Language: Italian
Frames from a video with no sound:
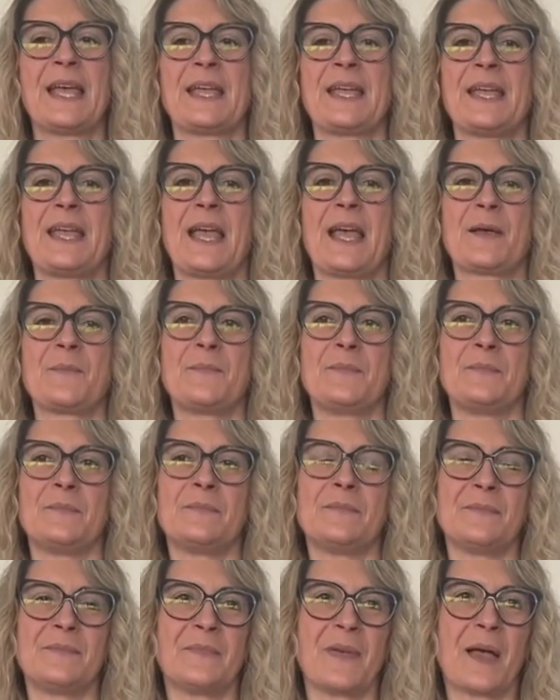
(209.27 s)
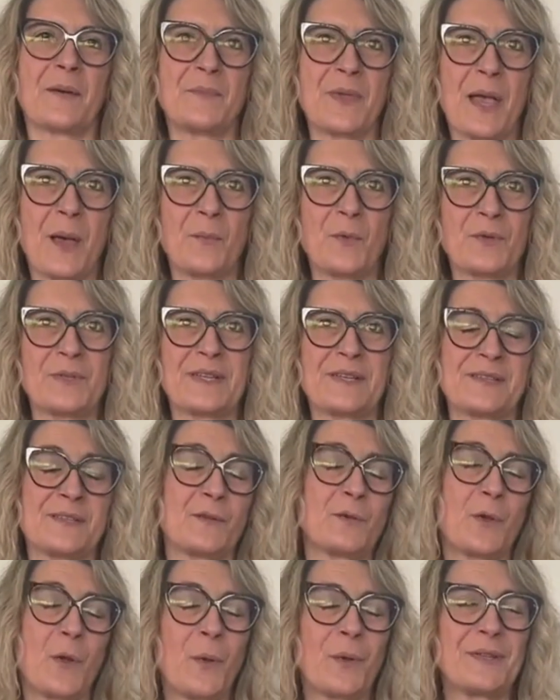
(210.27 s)
eh, ab mm, abbiamo
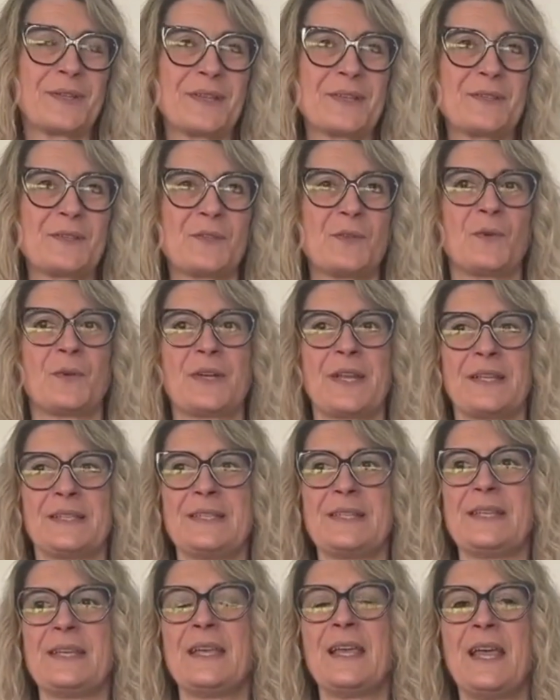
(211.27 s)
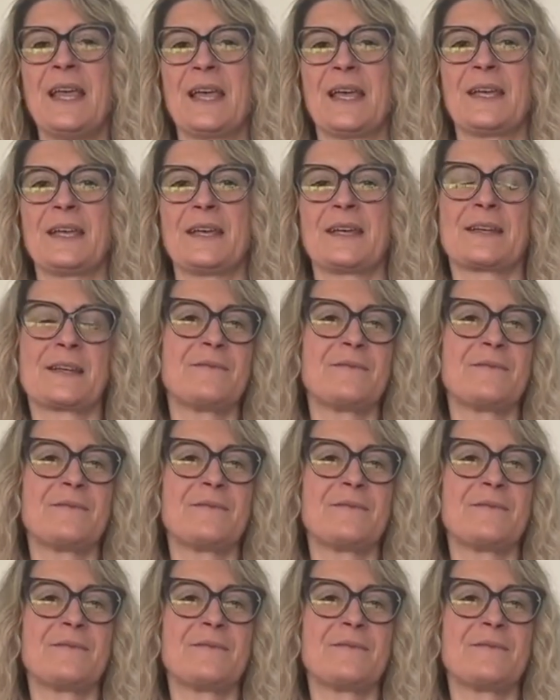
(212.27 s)
intenzione, ho intenzione di eh,